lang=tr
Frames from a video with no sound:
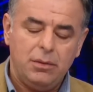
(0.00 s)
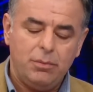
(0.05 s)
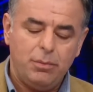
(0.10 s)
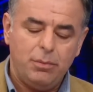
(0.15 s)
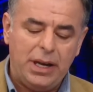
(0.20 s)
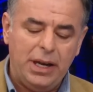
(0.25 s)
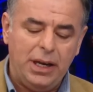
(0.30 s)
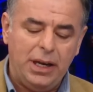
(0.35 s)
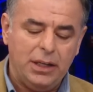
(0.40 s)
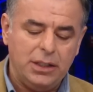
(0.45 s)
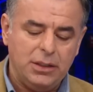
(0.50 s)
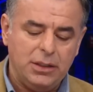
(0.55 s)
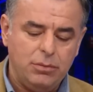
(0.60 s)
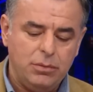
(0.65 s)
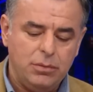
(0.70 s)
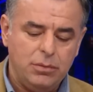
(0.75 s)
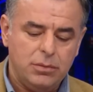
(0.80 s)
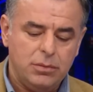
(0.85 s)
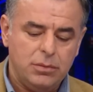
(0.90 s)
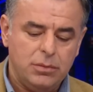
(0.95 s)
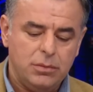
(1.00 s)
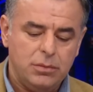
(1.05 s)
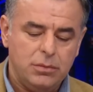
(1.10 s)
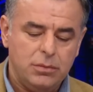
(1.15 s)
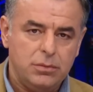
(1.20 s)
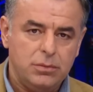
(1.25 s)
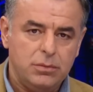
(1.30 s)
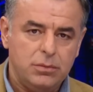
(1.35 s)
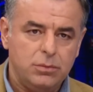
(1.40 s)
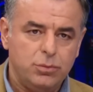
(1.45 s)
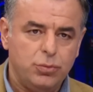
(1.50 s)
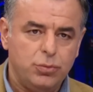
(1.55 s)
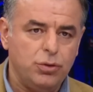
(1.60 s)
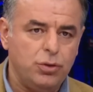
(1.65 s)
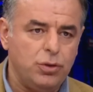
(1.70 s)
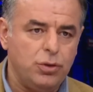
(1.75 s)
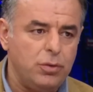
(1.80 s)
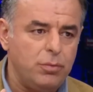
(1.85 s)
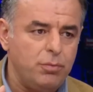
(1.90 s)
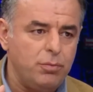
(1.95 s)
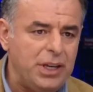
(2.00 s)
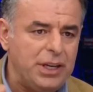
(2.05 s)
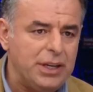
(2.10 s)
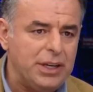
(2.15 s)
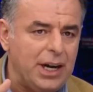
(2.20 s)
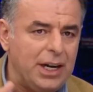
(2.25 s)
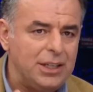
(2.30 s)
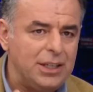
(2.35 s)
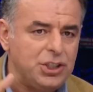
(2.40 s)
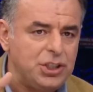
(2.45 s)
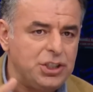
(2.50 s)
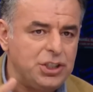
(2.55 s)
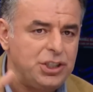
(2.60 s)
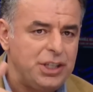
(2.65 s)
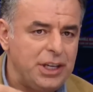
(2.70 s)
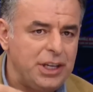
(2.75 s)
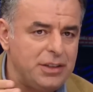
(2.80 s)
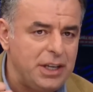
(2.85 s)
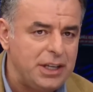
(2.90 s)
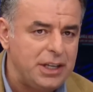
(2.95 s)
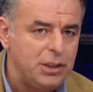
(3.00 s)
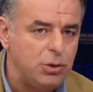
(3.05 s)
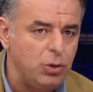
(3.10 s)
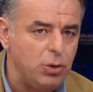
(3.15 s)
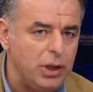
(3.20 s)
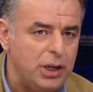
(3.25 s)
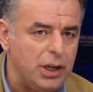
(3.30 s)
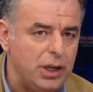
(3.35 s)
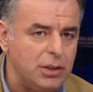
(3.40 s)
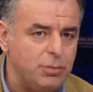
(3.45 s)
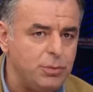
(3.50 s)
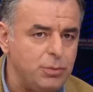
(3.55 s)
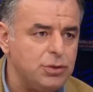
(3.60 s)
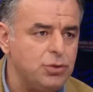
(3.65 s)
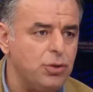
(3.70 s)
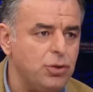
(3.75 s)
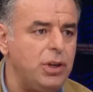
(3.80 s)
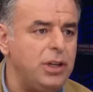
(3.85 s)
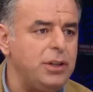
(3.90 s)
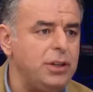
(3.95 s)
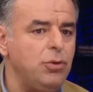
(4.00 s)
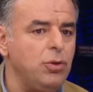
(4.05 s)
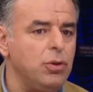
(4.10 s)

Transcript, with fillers: Meral Hanım bunu birkaç kişiye tekil olarak mı söyledi